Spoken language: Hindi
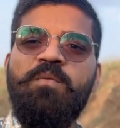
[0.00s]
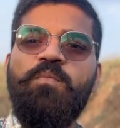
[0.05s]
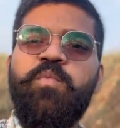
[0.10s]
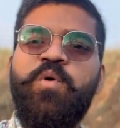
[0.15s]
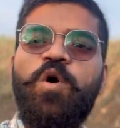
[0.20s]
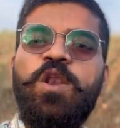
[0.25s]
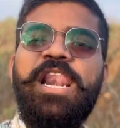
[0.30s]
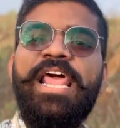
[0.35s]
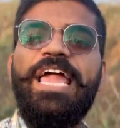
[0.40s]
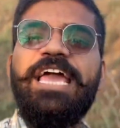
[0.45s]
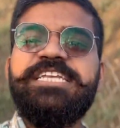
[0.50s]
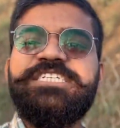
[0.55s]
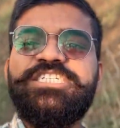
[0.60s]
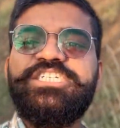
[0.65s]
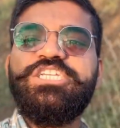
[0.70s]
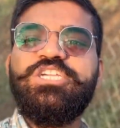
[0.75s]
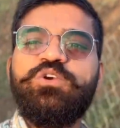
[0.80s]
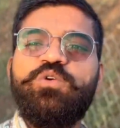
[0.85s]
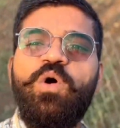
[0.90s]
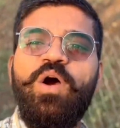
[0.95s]
फुल एच
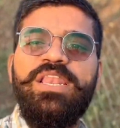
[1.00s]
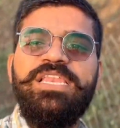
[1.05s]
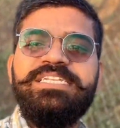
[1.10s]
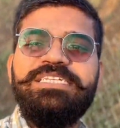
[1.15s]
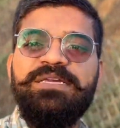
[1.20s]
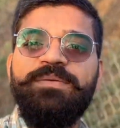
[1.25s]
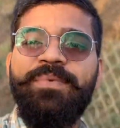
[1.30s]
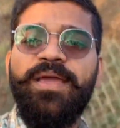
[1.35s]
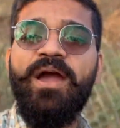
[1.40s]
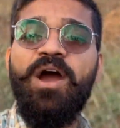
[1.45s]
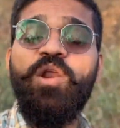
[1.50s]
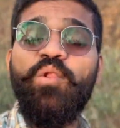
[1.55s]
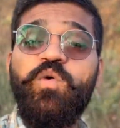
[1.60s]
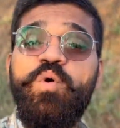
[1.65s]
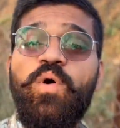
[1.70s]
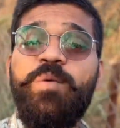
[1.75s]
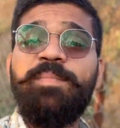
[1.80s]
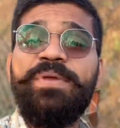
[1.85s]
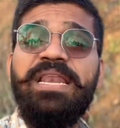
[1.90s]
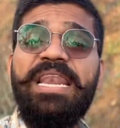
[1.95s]
क्वालिटी में और
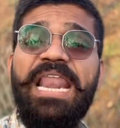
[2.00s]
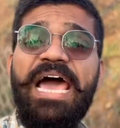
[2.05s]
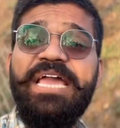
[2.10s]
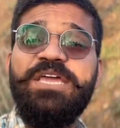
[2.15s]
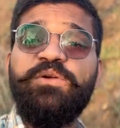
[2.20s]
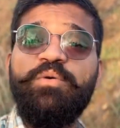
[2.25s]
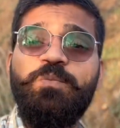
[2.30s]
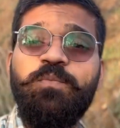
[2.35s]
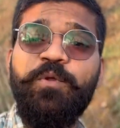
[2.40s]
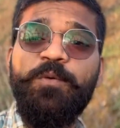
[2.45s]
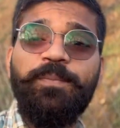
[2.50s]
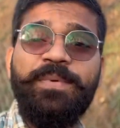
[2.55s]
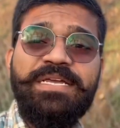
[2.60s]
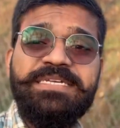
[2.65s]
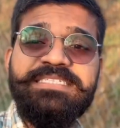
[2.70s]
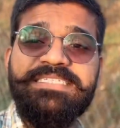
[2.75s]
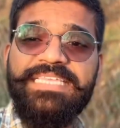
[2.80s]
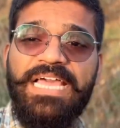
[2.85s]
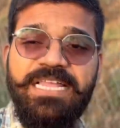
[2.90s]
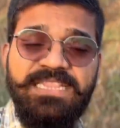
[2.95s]
वो भी लाइव प्रूफ के
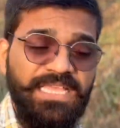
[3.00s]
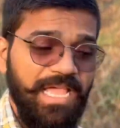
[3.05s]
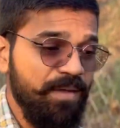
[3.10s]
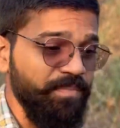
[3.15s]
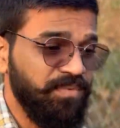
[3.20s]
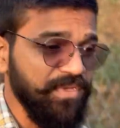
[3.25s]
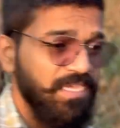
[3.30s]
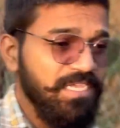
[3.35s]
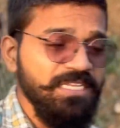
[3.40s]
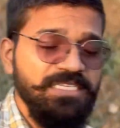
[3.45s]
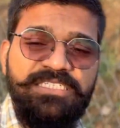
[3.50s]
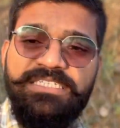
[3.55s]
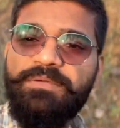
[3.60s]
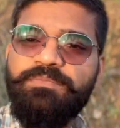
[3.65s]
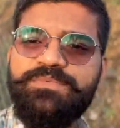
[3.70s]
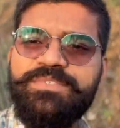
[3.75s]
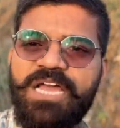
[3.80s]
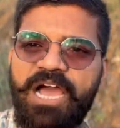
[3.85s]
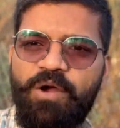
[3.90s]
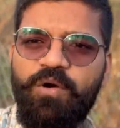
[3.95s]
साथ आप
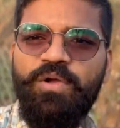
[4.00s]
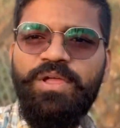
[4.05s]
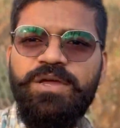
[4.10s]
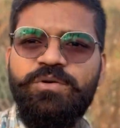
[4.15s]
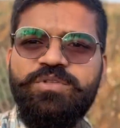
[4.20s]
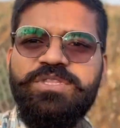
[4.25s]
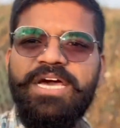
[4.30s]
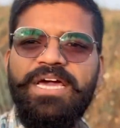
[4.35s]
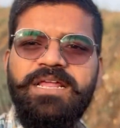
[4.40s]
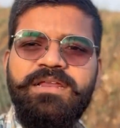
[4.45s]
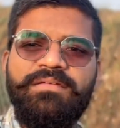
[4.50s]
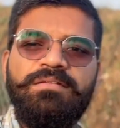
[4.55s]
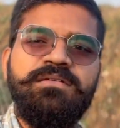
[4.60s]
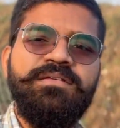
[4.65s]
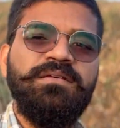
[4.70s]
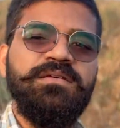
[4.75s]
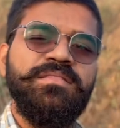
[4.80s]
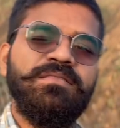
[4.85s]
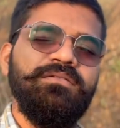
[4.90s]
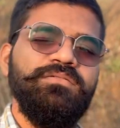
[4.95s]
जब जाओगे उधर
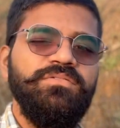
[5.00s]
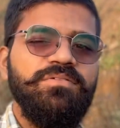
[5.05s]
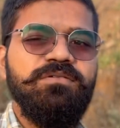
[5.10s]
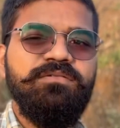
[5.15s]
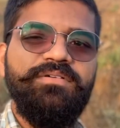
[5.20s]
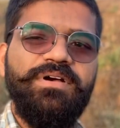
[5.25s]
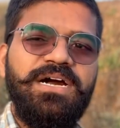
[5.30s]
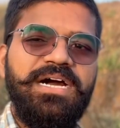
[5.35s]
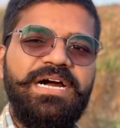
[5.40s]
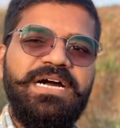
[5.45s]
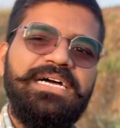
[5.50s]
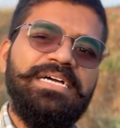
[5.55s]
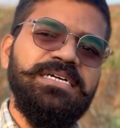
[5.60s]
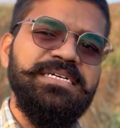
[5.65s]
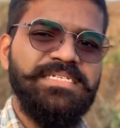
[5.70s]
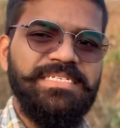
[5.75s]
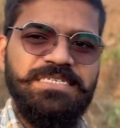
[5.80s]
तो वाह